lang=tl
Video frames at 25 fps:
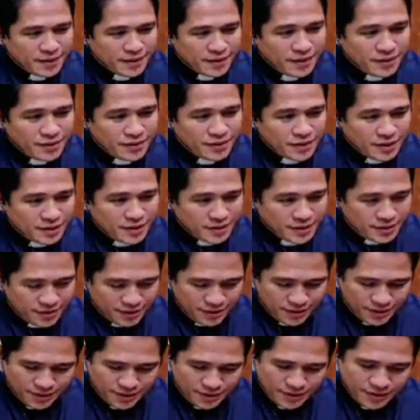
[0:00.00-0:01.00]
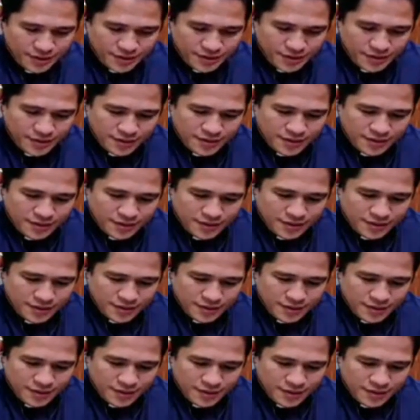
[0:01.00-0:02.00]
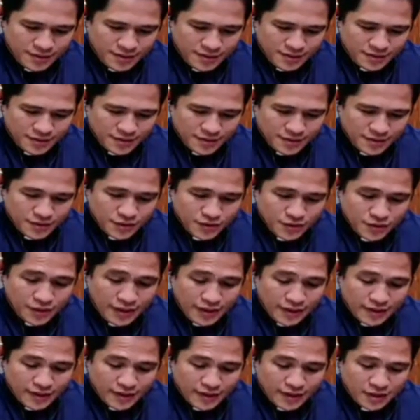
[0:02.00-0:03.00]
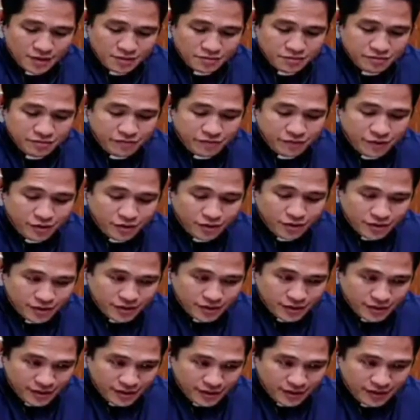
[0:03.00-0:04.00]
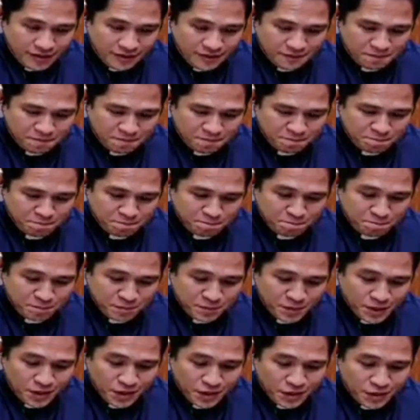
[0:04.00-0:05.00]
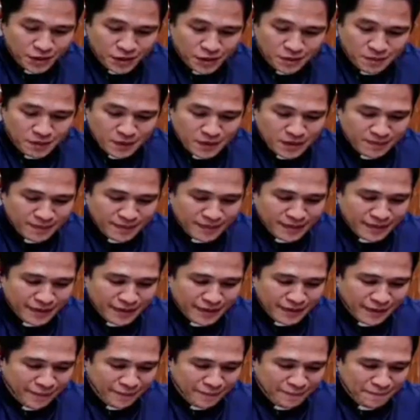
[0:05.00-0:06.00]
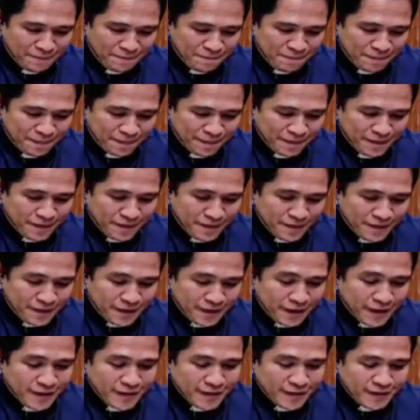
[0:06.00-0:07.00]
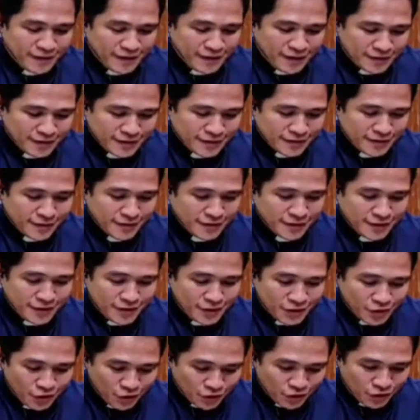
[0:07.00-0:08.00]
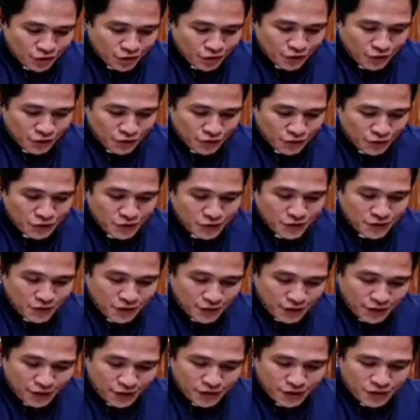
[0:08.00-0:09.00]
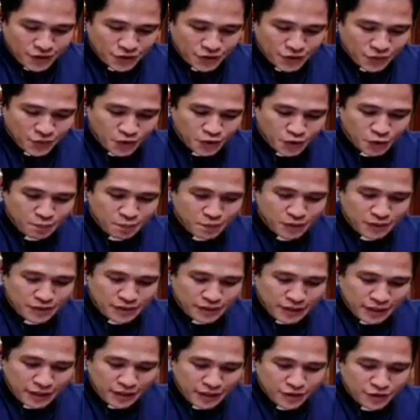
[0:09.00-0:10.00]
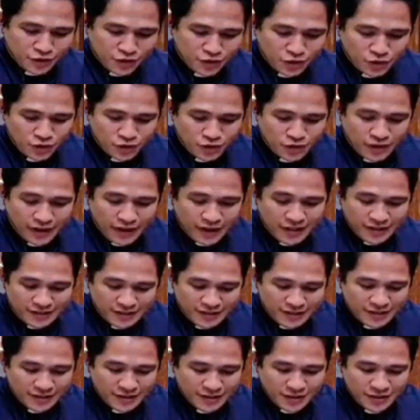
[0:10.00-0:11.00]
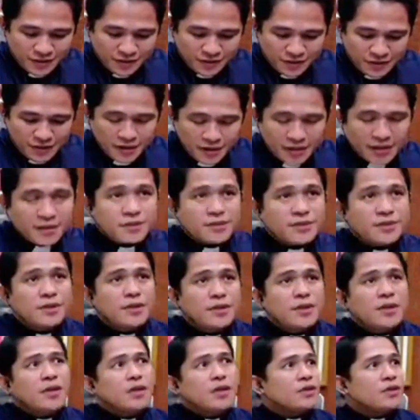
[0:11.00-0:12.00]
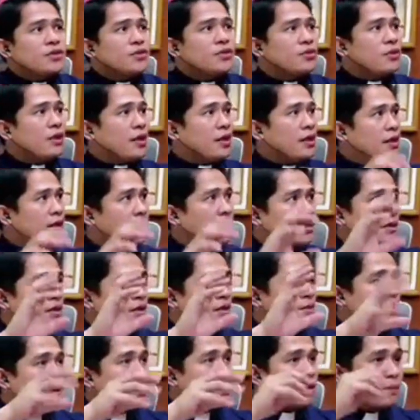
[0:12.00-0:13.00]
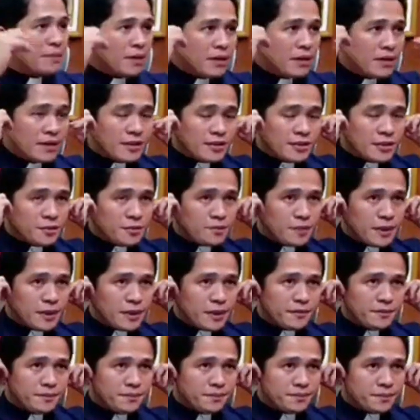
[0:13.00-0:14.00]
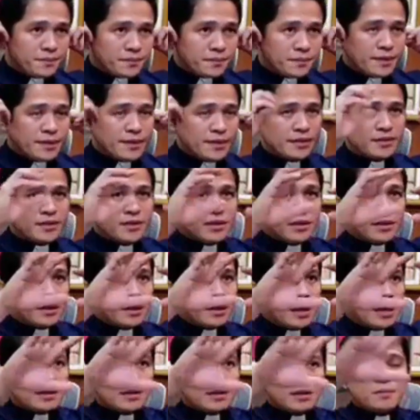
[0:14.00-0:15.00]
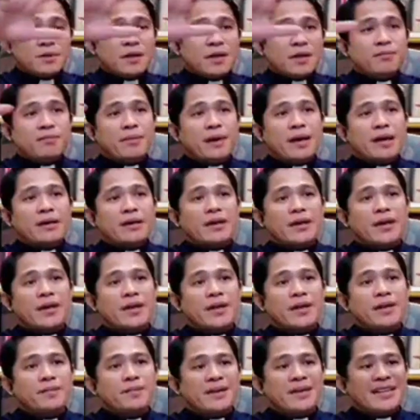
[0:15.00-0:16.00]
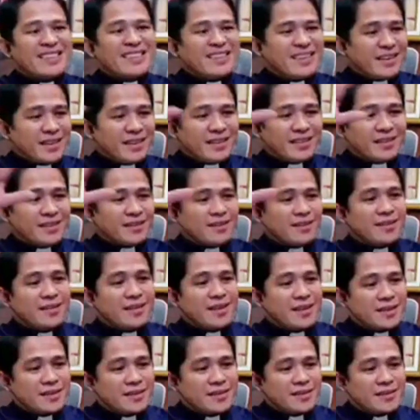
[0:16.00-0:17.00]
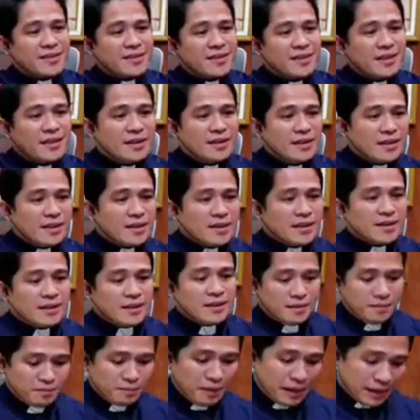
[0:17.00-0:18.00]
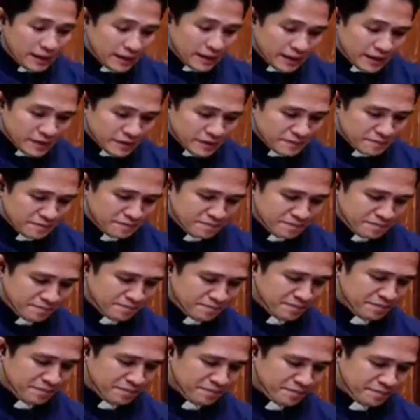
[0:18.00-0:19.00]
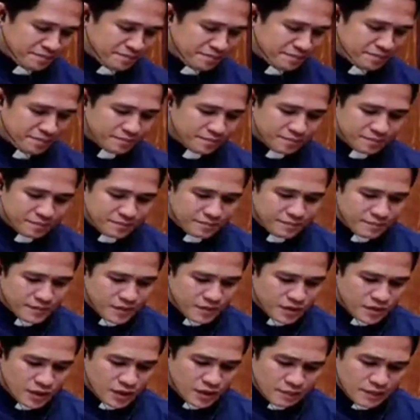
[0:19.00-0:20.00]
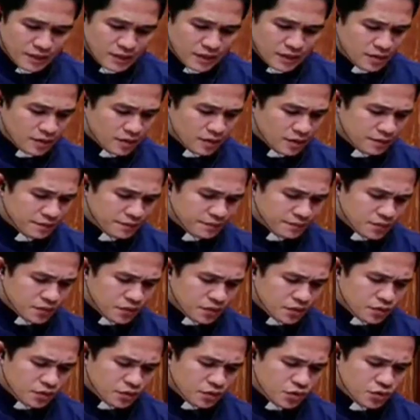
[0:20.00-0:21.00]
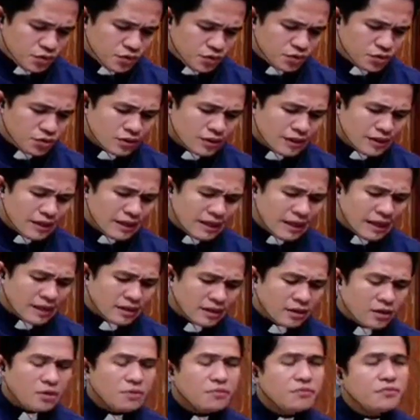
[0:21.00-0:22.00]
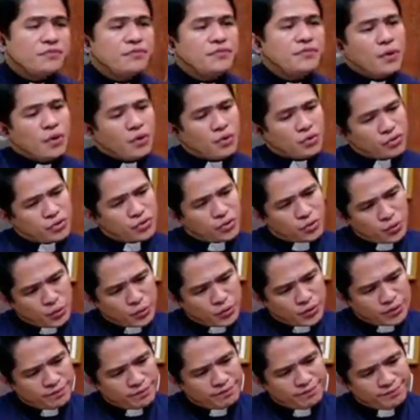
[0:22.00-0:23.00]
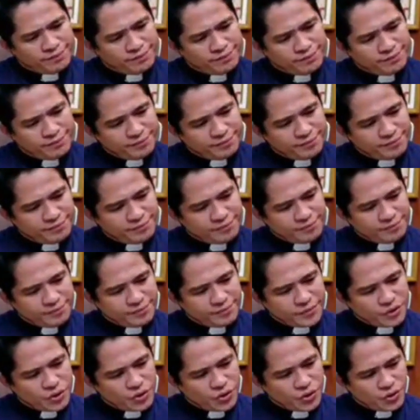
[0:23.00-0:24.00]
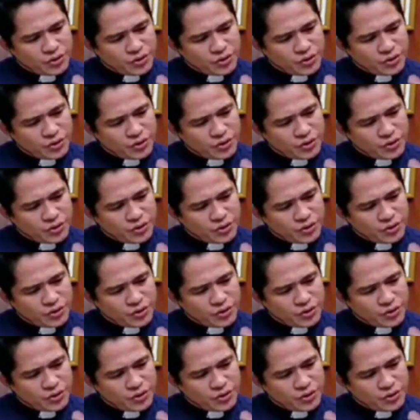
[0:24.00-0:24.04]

Angels mm, do not have falsity. Mm, hindi sila magkamali in their intellects in relation to those things which pertain to the essences of things. So lah, hindi sila magkamali sa pag mm, sa lahat ng mga bagay, mga created things. Bakit? Mm. Sabi dito, due to the lack of falsehood. Mm.